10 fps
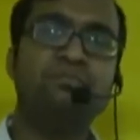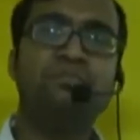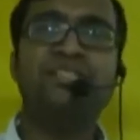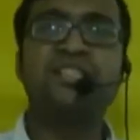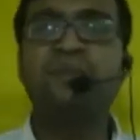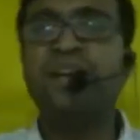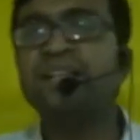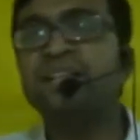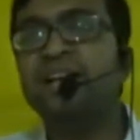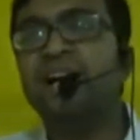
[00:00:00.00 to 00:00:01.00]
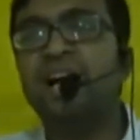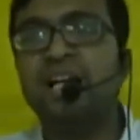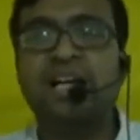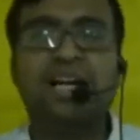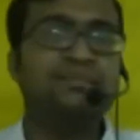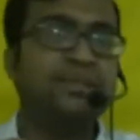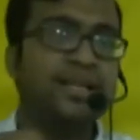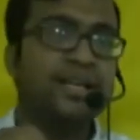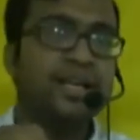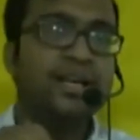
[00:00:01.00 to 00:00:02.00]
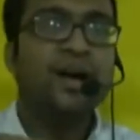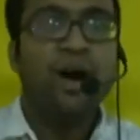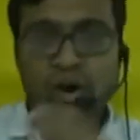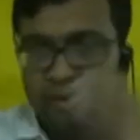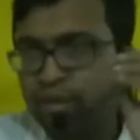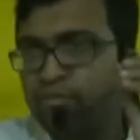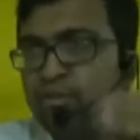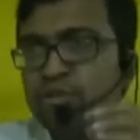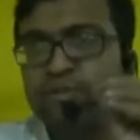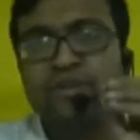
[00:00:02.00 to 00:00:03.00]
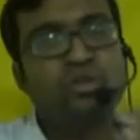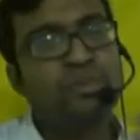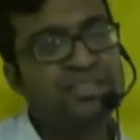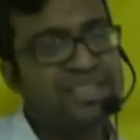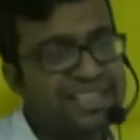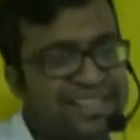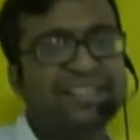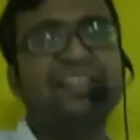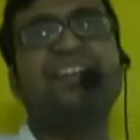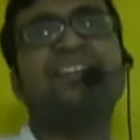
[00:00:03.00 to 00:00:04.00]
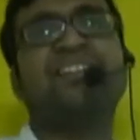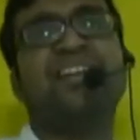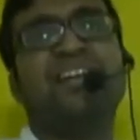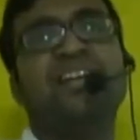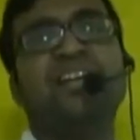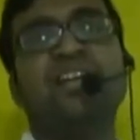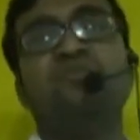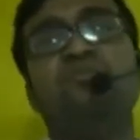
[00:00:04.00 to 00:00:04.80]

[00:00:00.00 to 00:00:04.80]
बिजनेसमैन अलग आदमी है और हम लोग बुक्स में जो भी जर्नल एंट्री करते हैं वो